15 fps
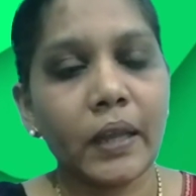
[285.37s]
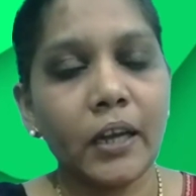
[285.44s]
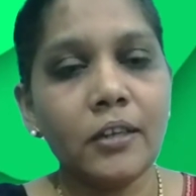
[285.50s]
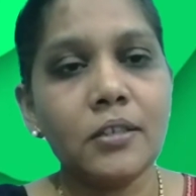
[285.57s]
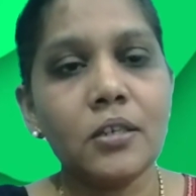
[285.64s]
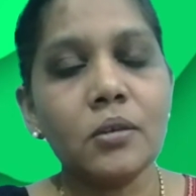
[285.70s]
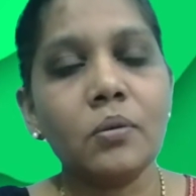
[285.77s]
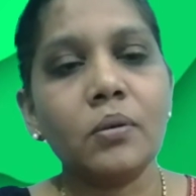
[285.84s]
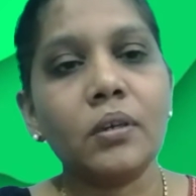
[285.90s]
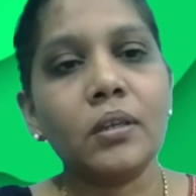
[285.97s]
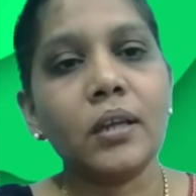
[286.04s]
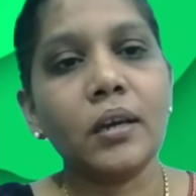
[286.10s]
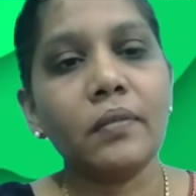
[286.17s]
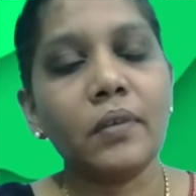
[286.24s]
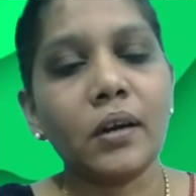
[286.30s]
ஏற்றுக்கொண்டு
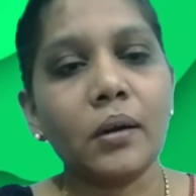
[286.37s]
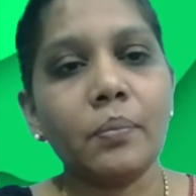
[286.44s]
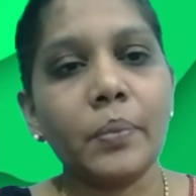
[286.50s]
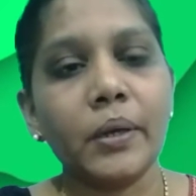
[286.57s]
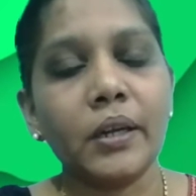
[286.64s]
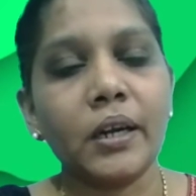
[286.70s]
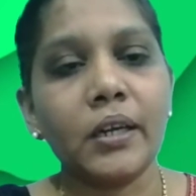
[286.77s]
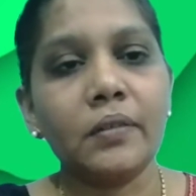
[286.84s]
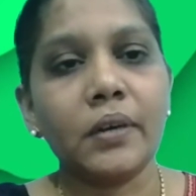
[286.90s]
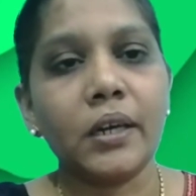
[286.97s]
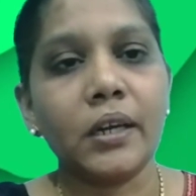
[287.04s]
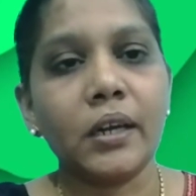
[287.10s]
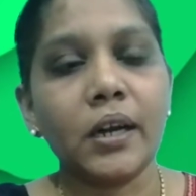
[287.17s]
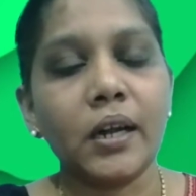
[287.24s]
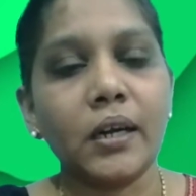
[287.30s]
தான் இவர்கள் பின்னாடி
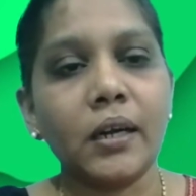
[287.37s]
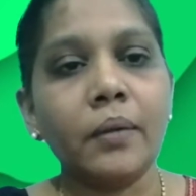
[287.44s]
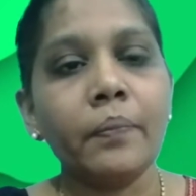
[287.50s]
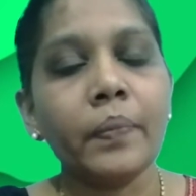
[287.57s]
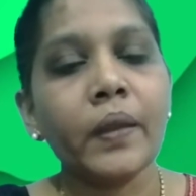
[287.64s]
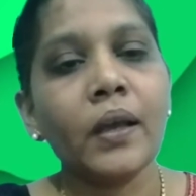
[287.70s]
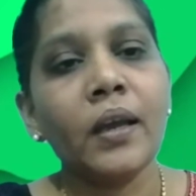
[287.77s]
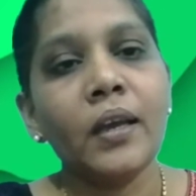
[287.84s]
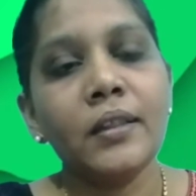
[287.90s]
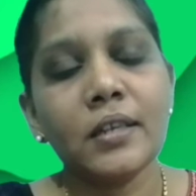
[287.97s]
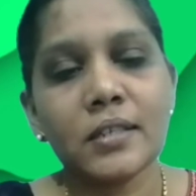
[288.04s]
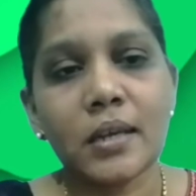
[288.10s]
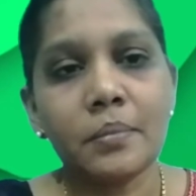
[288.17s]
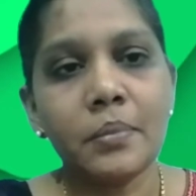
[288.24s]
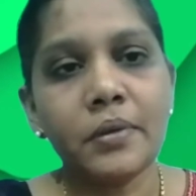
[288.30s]
வருகிறார்கள்
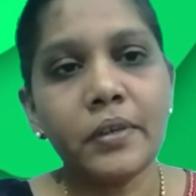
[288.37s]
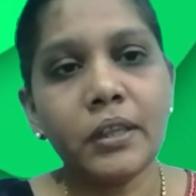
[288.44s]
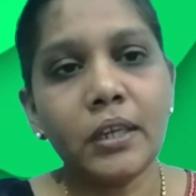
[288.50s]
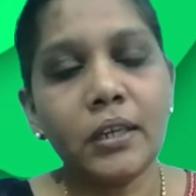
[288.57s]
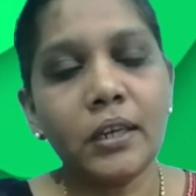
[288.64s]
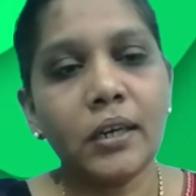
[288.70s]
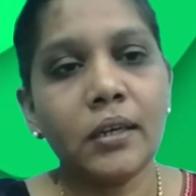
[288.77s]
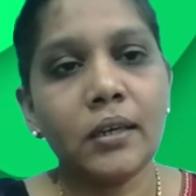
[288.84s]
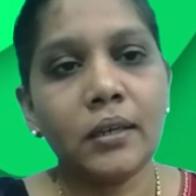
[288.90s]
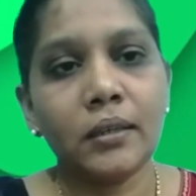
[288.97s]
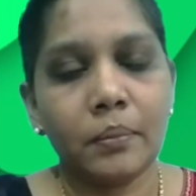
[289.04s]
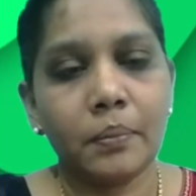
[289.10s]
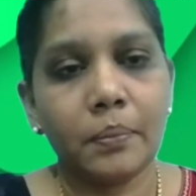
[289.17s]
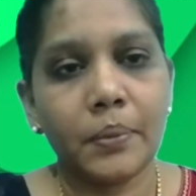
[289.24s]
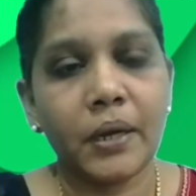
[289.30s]
இந்த சம்பவத்தை நீங்க
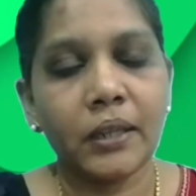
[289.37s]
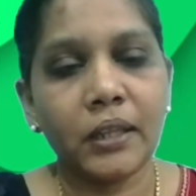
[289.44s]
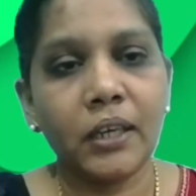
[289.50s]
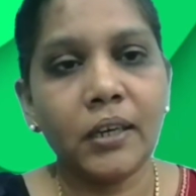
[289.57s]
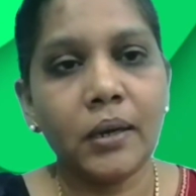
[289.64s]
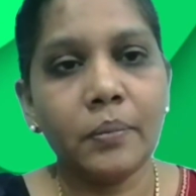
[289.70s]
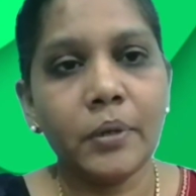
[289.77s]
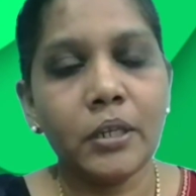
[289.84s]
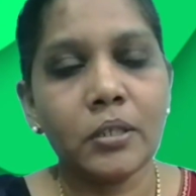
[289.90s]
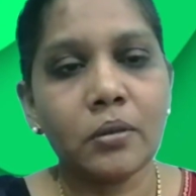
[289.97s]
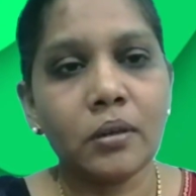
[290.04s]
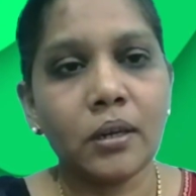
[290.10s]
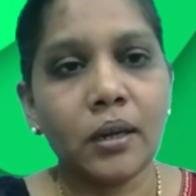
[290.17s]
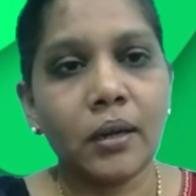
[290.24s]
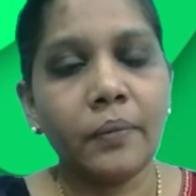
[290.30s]
பார்த்தீங்க அப்படின்னு
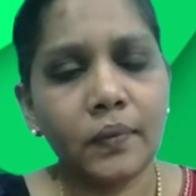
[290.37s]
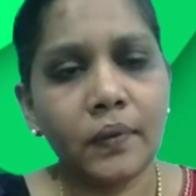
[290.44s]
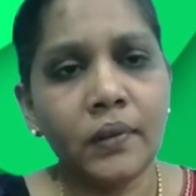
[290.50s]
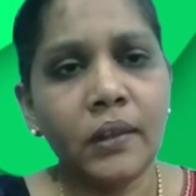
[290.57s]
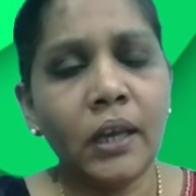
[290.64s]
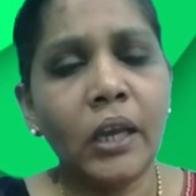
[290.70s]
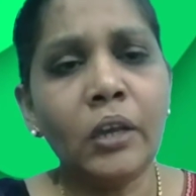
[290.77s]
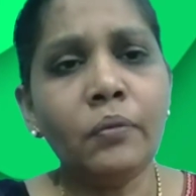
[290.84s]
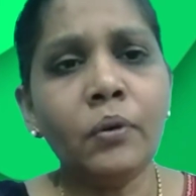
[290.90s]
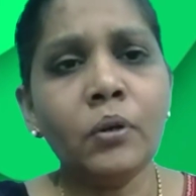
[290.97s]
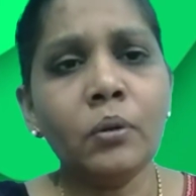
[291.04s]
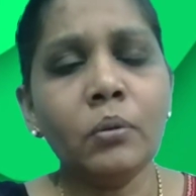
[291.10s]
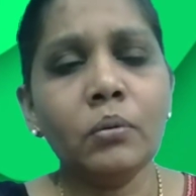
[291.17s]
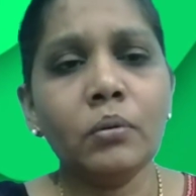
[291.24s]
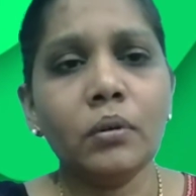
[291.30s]
சொன்னா
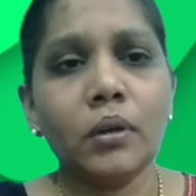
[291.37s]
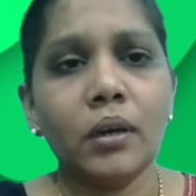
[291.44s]
தேவனும்